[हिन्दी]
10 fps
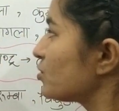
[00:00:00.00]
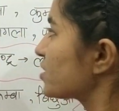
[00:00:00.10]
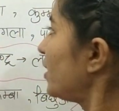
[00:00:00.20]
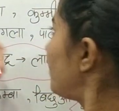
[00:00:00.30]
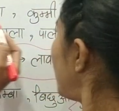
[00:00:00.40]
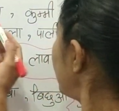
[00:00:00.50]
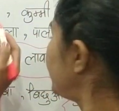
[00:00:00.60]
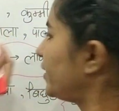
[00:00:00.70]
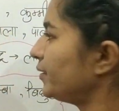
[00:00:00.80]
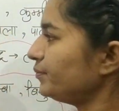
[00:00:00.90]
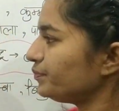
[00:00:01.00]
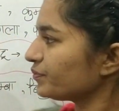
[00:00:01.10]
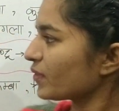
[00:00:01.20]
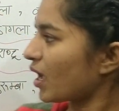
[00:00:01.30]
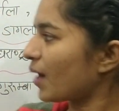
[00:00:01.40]
उसके बाद है
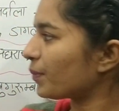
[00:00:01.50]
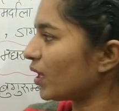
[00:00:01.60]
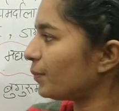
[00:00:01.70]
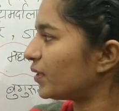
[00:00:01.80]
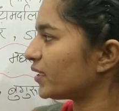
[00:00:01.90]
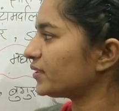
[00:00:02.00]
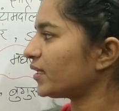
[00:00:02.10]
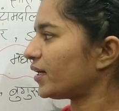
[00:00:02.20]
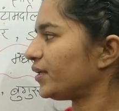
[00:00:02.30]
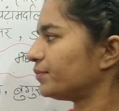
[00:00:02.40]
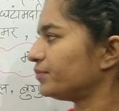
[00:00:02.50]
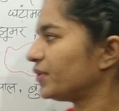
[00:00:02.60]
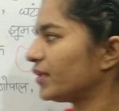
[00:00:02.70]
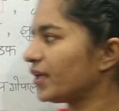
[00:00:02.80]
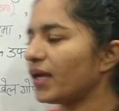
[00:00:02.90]
आपका भरतनाट्यम
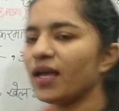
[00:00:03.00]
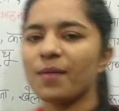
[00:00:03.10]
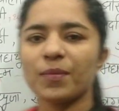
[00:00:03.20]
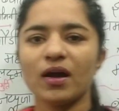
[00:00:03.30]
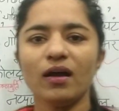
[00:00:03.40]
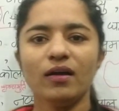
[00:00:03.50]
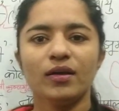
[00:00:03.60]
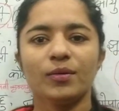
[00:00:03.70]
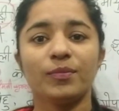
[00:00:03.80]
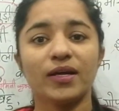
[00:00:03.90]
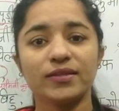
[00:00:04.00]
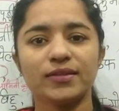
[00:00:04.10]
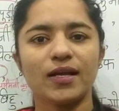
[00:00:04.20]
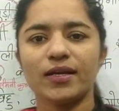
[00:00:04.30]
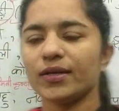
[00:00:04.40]
क्या है आपका
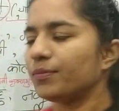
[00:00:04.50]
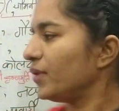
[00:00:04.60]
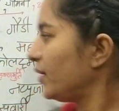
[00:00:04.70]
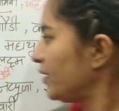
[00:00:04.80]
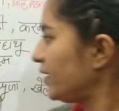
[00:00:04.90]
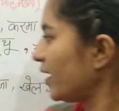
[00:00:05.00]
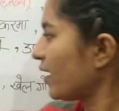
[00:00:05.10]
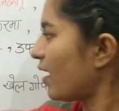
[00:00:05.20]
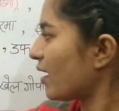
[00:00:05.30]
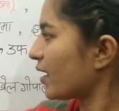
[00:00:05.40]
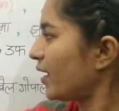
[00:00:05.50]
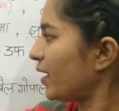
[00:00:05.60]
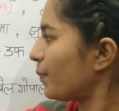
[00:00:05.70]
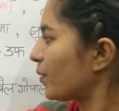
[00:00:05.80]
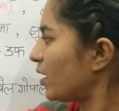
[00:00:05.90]
भरतनाट्यम ये कहाँ का
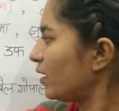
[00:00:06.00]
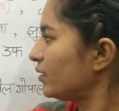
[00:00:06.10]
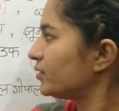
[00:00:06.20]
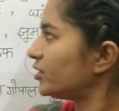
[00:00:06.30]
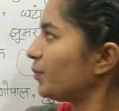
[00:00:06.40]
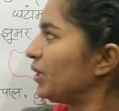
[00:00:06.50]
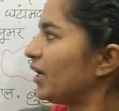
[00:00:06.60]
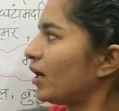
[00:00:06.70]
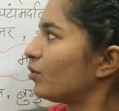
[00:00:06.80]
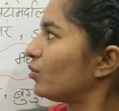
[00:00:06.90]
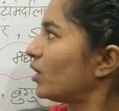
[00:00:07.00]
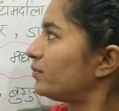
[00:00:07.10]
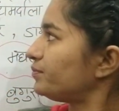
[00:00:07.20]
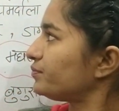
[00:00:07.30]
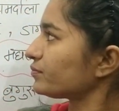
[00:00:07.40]
है आपका तमिलनाडु का
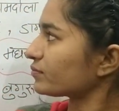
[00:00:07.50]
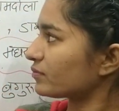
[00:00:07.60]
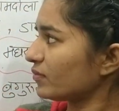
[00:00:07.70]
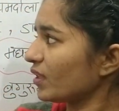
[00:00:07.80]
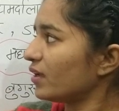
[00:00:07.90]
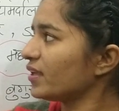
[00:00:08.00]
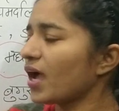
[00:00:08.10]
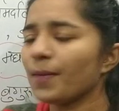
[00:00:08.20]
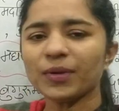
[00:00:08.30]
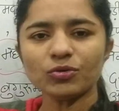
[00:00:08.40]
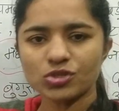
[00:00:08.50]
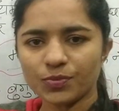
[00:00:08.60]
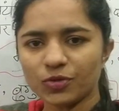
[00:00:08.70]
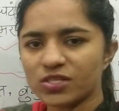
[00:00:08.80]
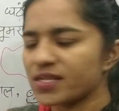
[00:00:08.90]
यहाँ पे
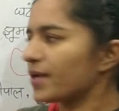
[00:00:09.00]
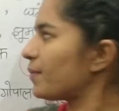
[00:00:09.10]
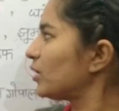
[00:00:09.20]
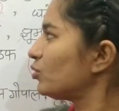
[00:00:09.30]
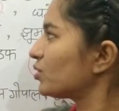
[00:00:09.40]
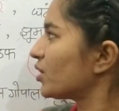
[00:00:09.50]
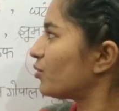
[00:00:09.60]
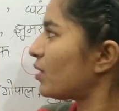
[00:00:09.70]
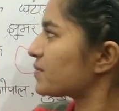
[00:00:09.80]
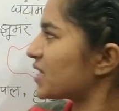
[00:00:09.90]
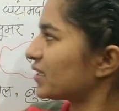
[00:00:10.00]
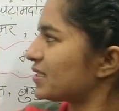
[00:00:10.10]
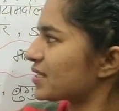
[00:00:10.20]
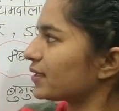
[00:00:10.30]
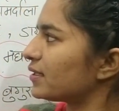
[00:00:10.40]
कुचिपुड़ी से एक बात और देखो आप साथ
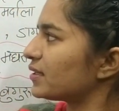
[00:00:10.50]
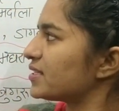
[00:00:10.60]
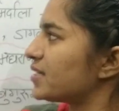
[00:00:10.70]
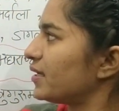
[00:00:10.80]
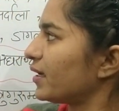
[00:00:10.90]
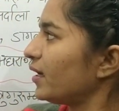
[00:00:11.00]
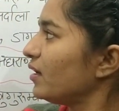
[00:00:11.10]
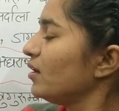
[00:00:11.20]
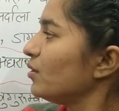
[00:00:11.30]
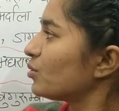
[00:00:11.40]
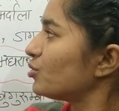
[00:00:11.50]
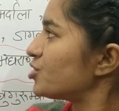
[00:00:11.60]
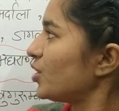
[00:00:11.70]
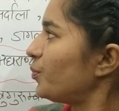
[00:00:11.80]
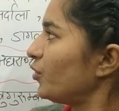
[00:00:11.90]
के साथ करते चलेंगे
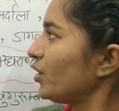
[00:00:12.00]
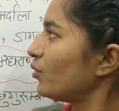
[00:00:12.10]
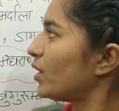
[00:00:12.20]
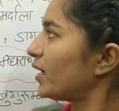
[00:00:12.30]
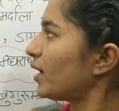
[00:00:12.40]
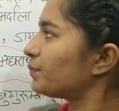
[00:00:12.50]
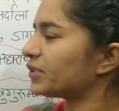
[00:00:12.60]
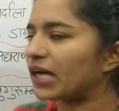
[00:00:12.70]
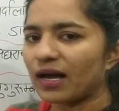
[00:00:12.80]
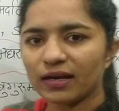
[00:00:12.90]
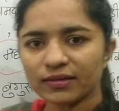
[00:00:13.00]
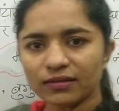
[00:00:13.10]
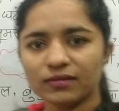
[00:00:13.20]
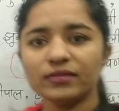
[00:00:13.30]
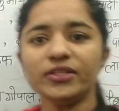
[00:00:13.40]
कुचिपुड़ी को है ना आप थाल
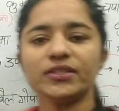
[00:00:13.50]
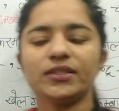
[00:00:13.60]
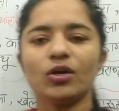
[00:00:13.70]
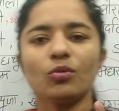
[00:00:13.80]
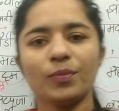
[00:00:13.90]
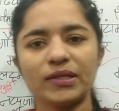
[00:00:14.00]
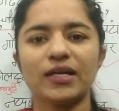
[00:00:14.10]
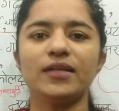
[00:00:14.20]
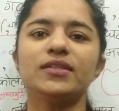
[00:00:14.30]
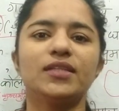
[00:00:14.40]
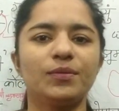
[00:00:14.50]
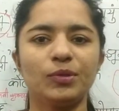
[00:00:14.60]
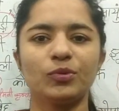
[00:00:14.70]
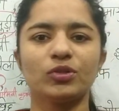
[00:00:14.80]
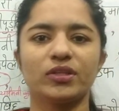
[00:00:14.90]
नृत्य और मटका नृत्य भी
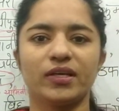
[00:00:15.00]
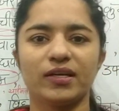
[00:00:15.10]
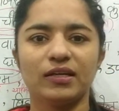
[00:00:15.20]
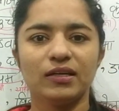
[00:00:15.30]
बोलते हैं